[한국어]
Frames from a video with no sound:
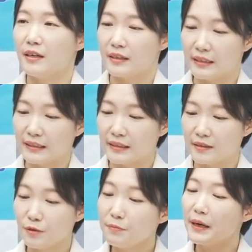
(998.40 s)
네.
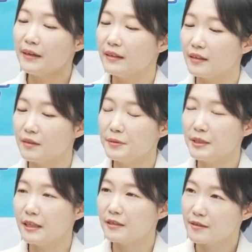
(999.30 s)
그 소파이는
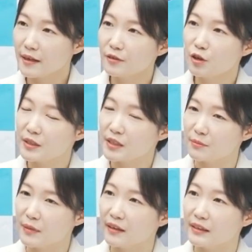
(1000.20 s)
핀테크
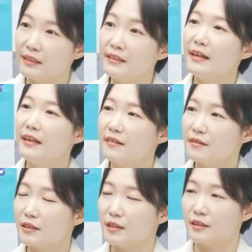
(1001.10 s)
스타트업이지만 음.
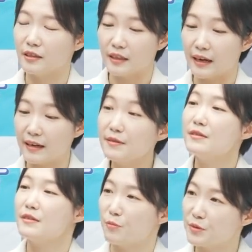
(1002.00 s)
은행 그
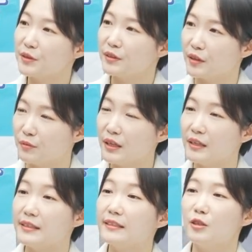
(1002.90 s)
라이센스가 없었기
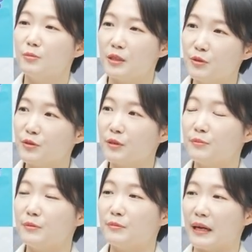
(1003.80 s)
때문에 직접 금융
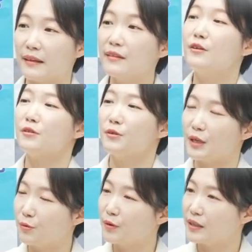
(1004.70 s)
상품을 만들어서
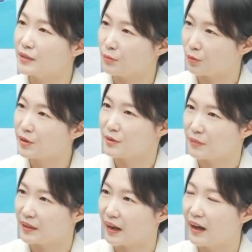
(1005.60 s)
제공하지는
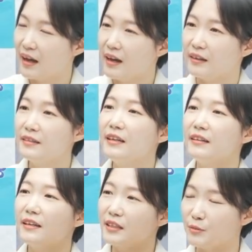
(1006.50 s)
못했습니다. 음.
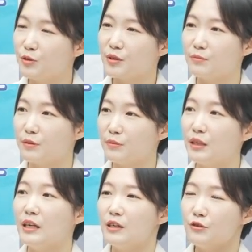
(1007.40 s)
은행의 금융
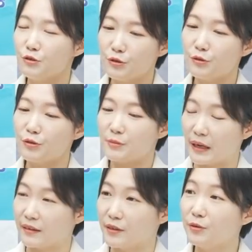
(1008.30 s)
상품을 수수료를
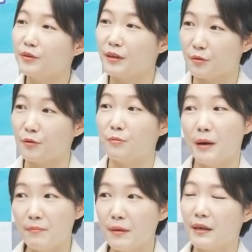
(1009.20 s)
받는 형태로
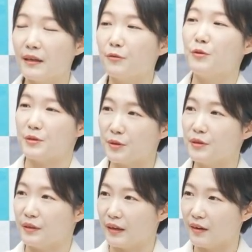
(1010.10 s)
판매만 하고
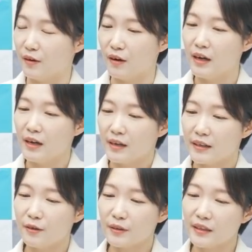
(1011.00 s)
있었는데요.
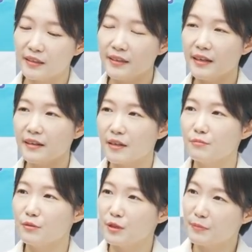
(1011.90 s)
음. 이렇게 은행의
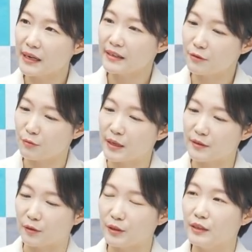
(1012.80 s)
상품을 팔기
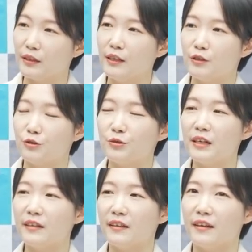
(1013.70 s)
위해서는
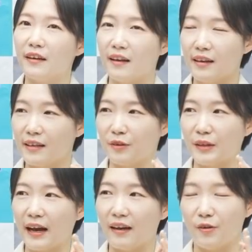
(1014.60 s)
중간에
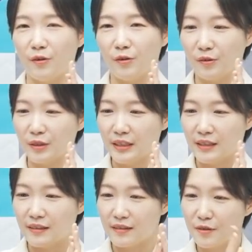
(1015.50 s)
이런 어.
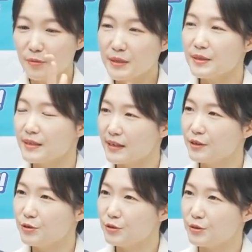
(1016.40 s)
서비스를
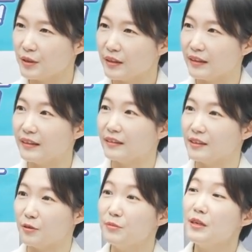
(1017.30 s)
해줄 수 있는
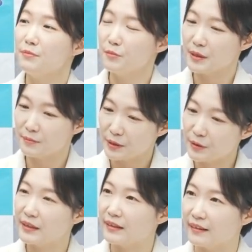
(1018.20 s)
그런 플랫폼이
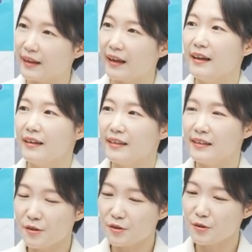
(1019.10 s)
필요했는데 네.
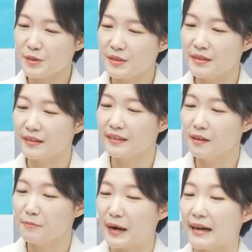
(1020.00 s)
이런 서비스들을